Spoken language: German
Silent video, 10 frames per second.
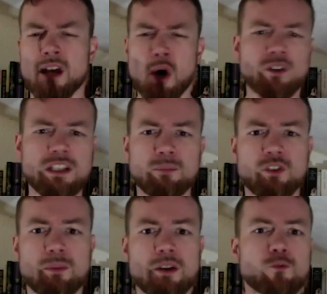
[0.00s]
Und ich
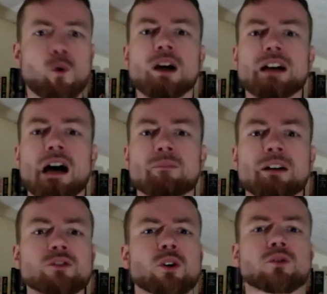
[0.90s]
musste meine Vorgaben
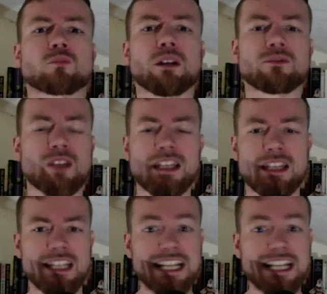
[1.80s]
an Rhythmen wie